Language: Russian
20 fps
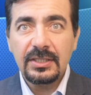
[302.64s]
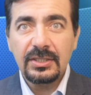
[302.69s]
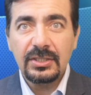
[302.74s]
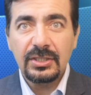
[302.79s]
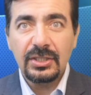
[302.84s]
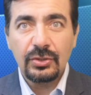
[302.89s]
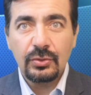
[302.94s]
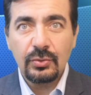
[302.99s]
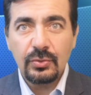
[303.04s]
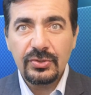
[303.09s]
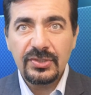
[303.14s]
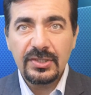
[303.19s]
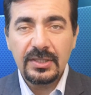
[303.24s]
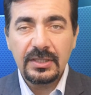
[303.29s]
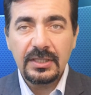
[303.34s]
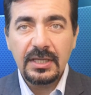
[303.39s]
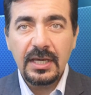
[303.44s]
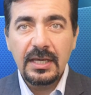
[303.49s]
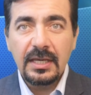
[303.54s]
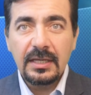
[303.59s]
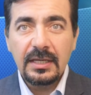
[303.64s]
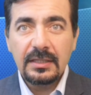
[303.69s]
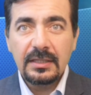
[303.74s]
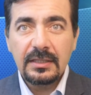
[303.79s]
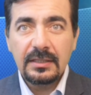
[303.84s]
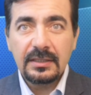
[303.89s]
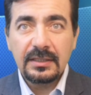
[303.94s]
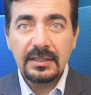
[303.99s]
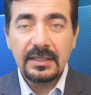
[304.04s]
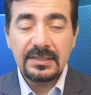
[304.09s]
не носят
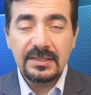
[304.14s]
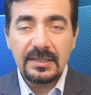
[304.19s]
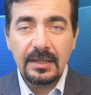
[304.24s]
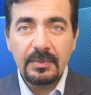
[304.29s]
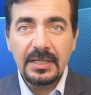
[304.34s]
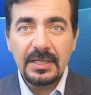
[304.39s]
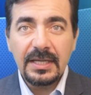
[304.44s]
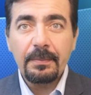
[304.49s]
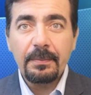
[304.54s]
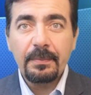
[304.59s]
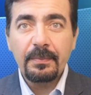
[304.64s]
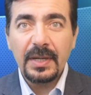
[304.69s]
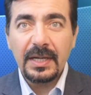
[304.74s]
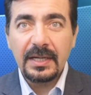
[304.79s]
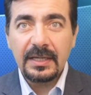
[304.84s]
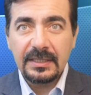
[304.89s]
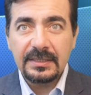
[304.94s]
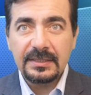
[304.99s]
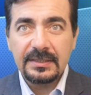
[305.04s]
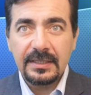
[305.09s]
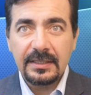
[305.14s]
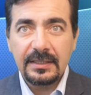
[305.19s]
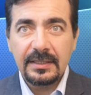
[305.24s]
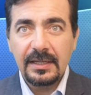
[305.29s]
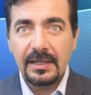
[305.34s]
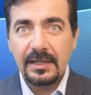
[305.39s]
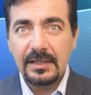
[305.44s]
э, хотя бы покрытие для